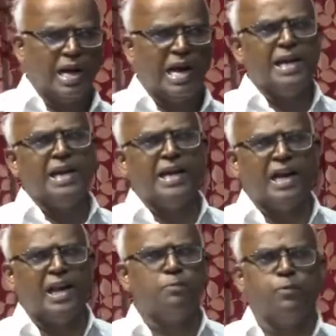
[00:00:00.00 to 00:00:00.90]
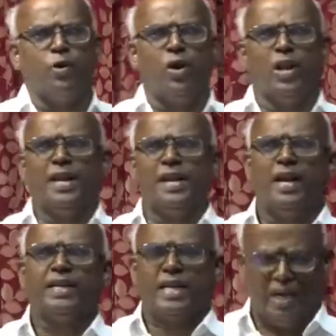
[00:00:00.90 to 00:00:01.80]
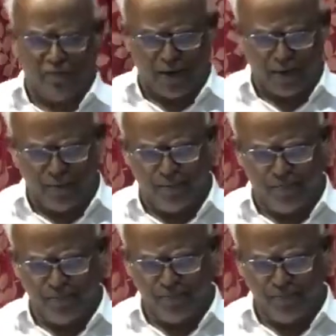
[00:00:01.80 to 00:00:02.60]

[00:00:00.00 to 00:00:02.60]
கன்னிகளைப் போல நாட்கள் வரும்